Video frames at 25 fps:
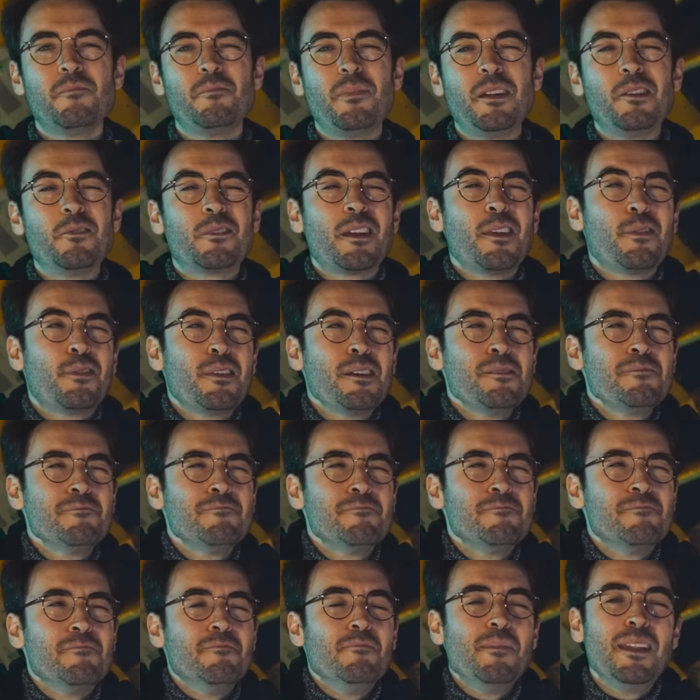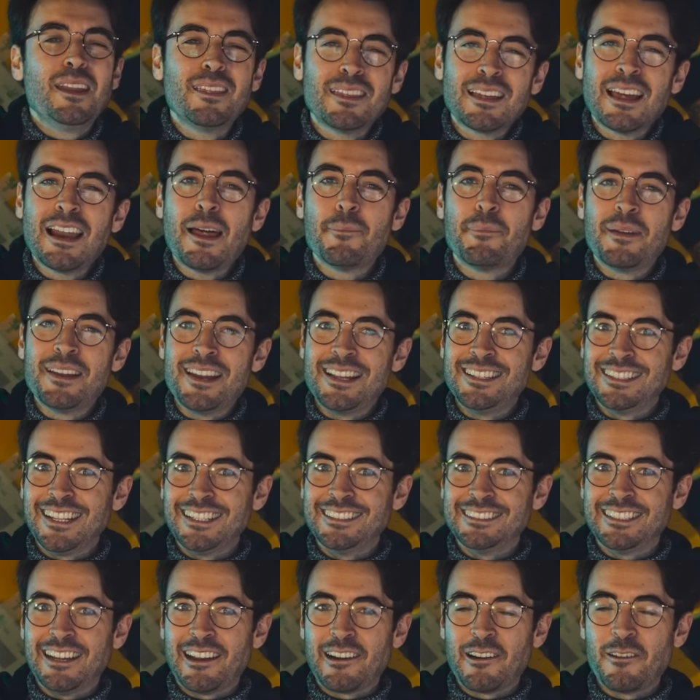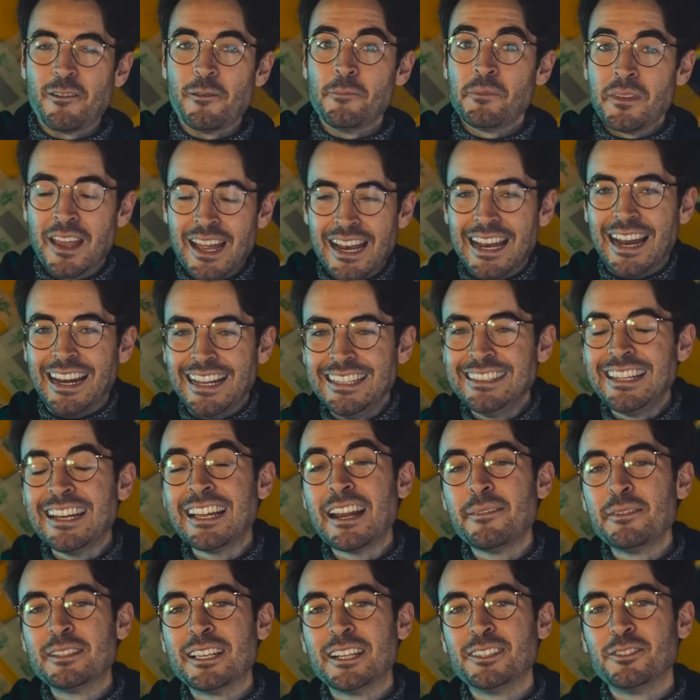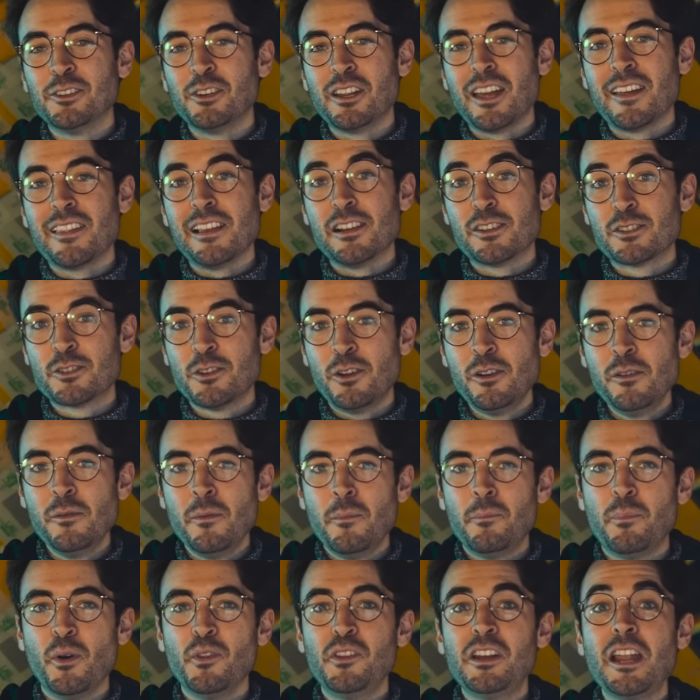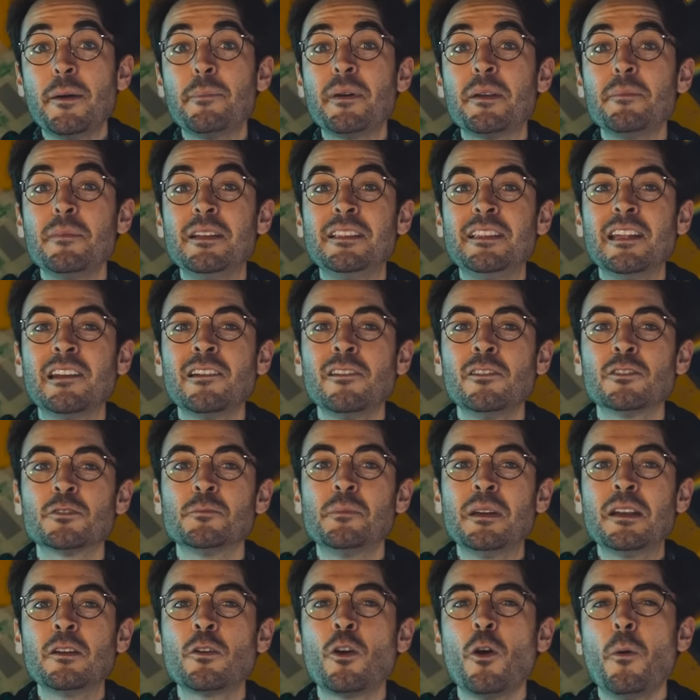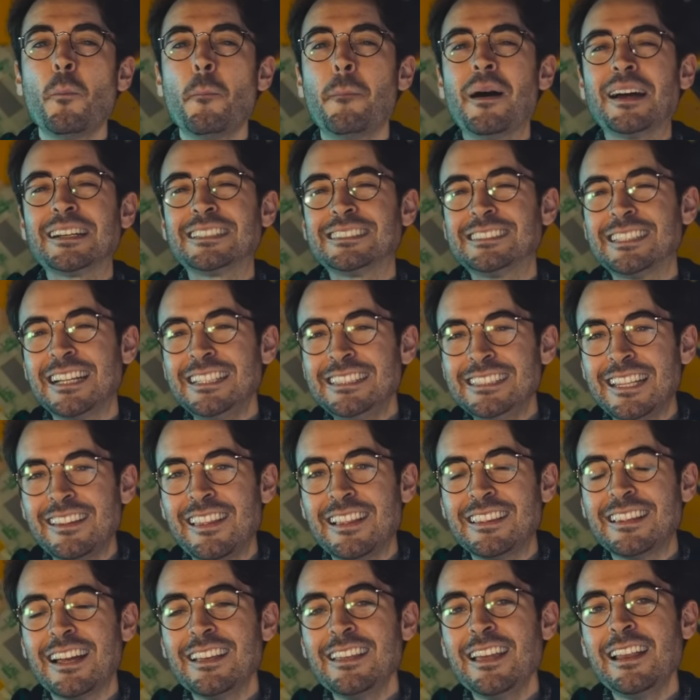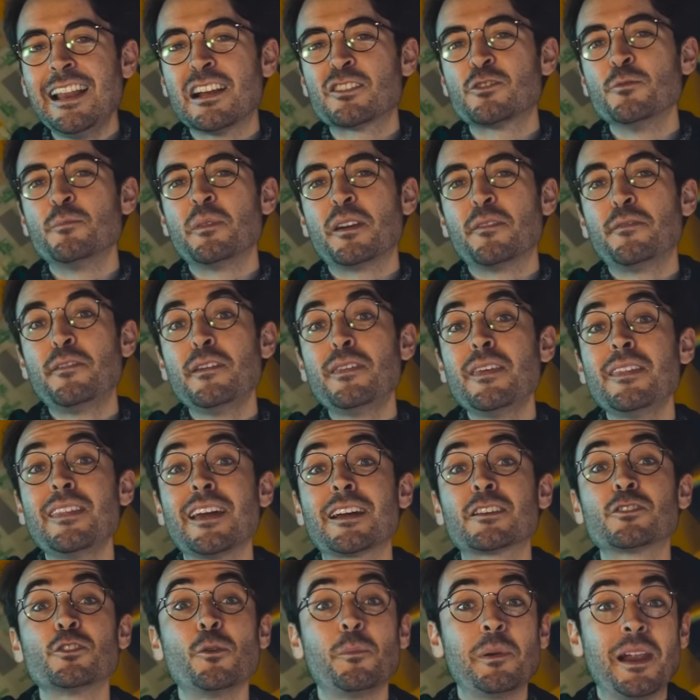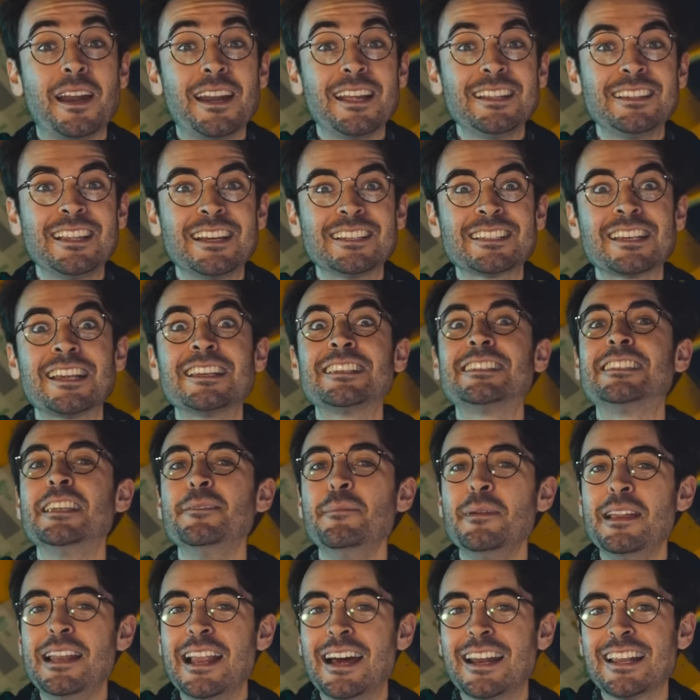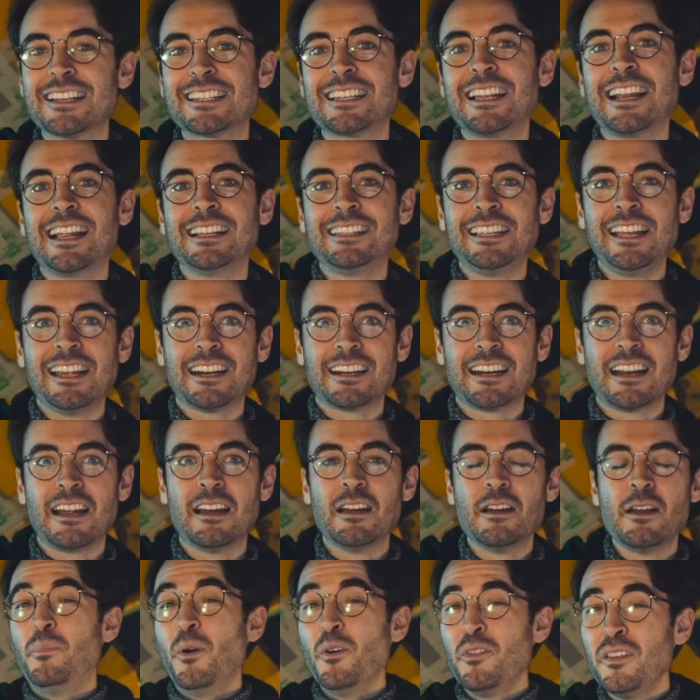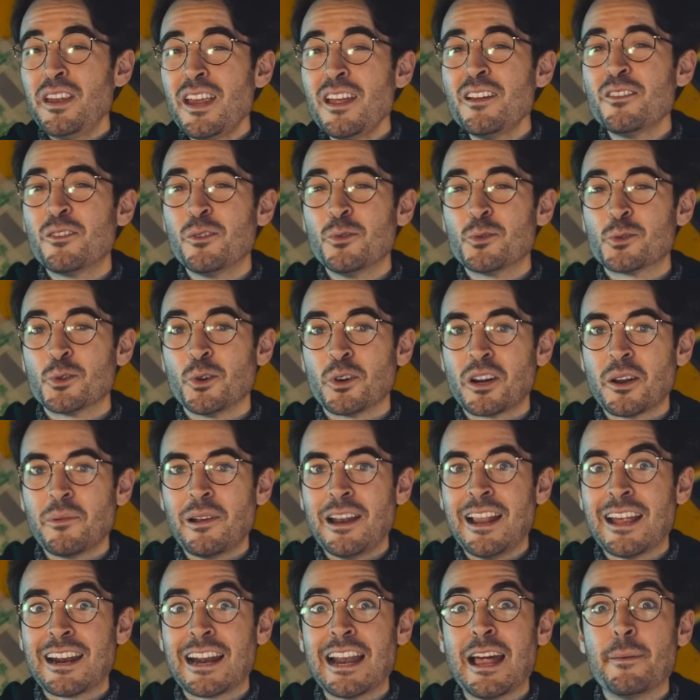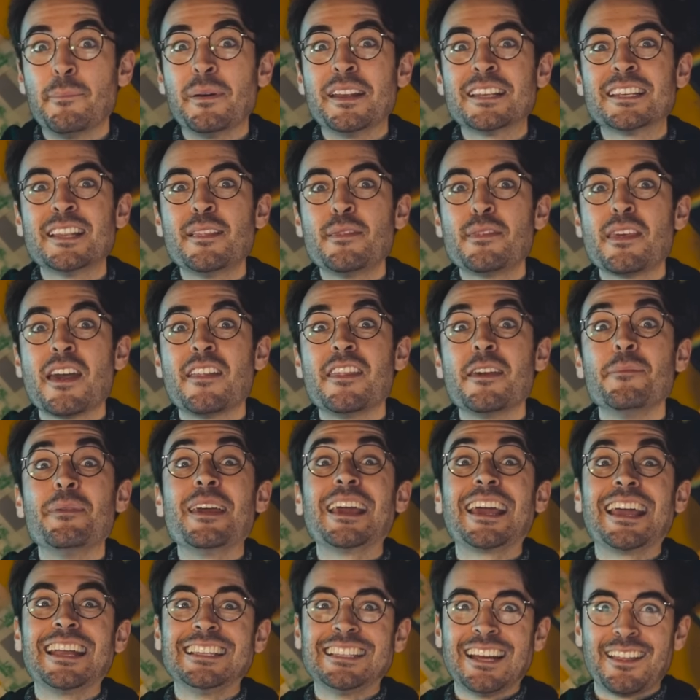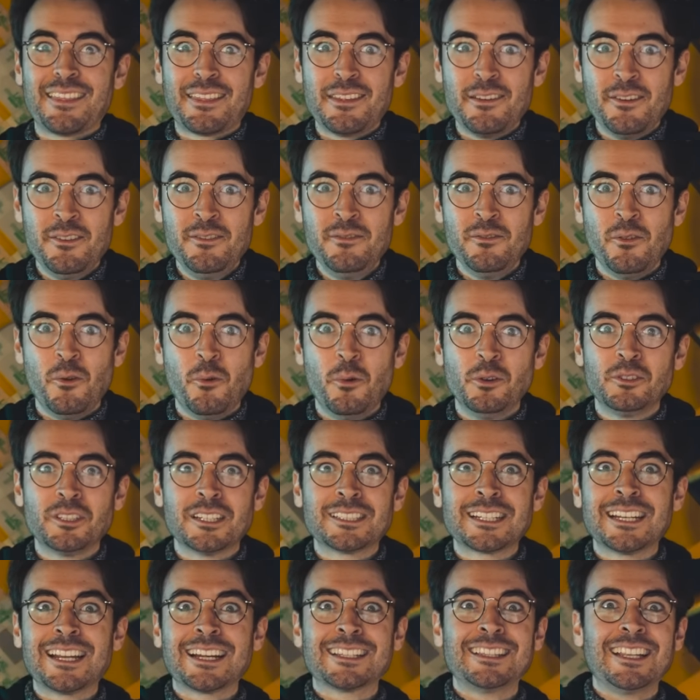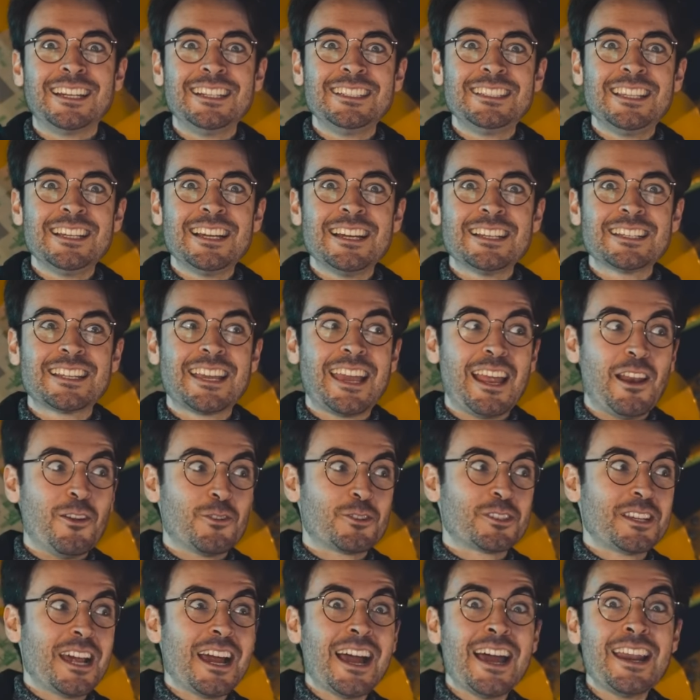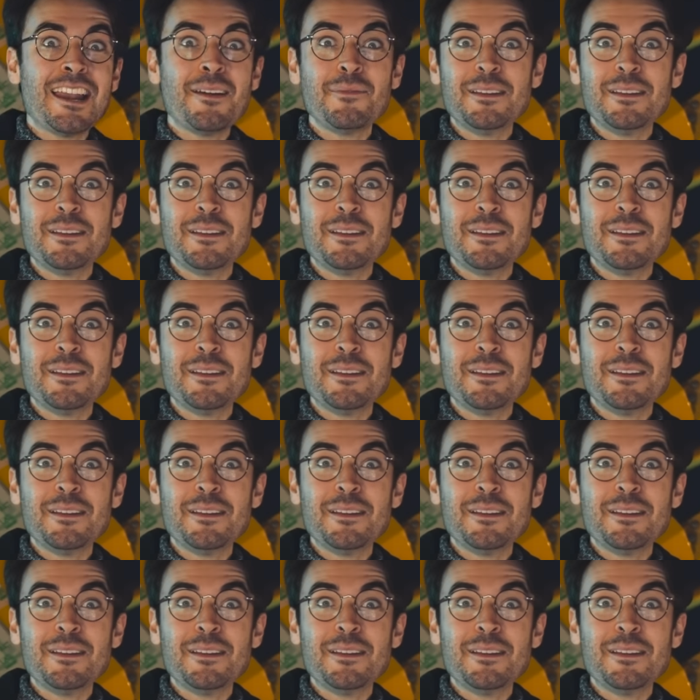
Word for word: Pero quizá merezca la pena intentarlo la lente gravitatoria del Sol podría permitirnos ver con bastante detalle la superficie de exoplanetas similares a la Tierra. Podría incluso revelar la presencia de vegetación u otras características que los hagan